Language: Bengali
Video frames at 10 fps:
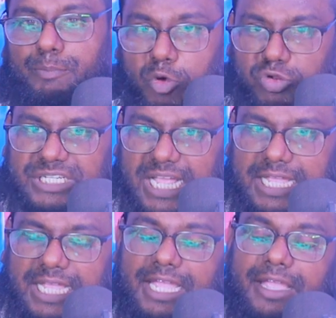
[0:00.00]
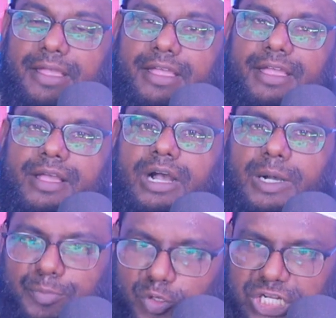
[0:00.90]
বুকটাকে
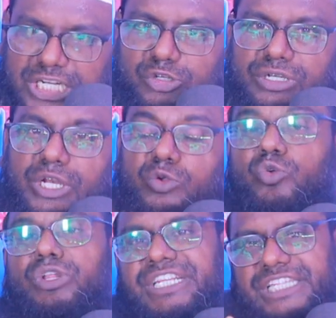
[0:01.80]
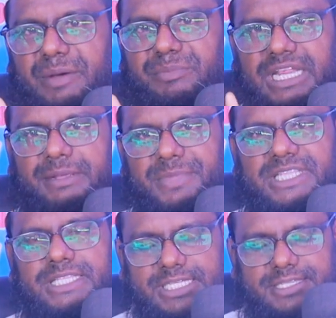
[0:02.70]
প্রশাসনের গুলির সামনে
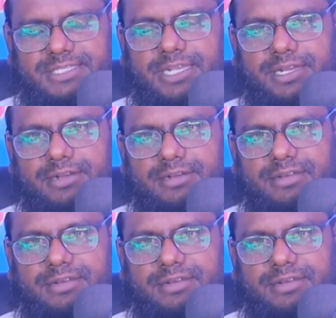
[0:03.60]
পেতে দিয়েছিলেন